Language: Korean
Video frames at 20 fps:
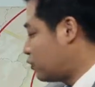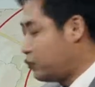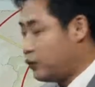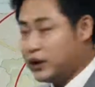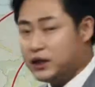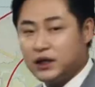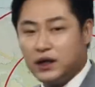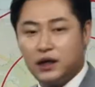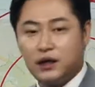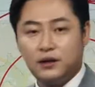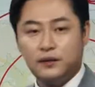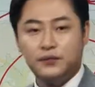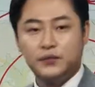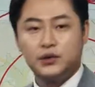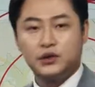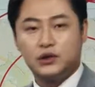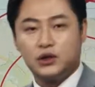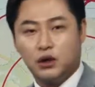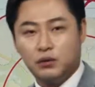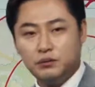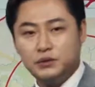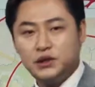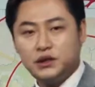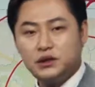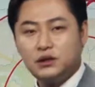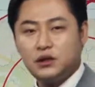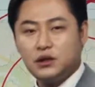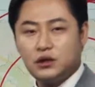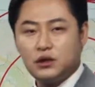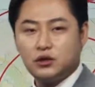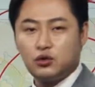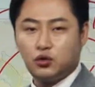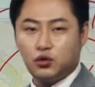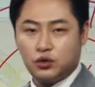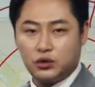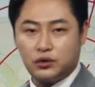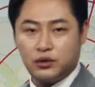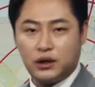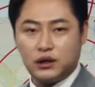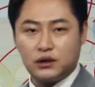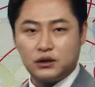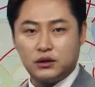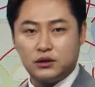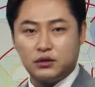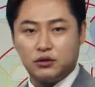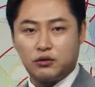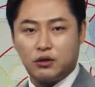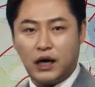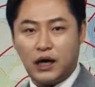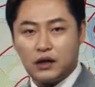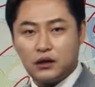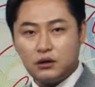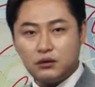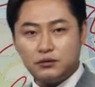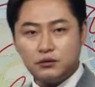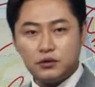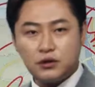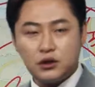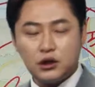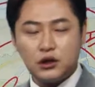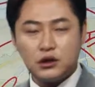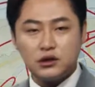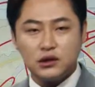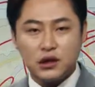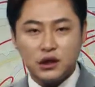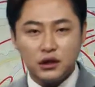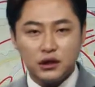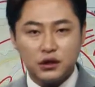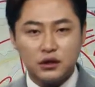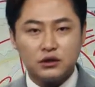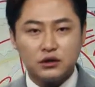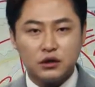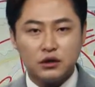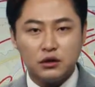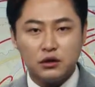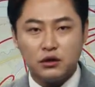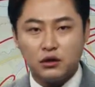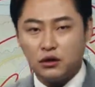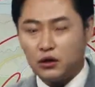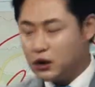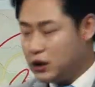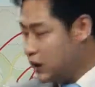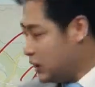왜냐? 점진적인 도시화거든요. 과거부터 생겨서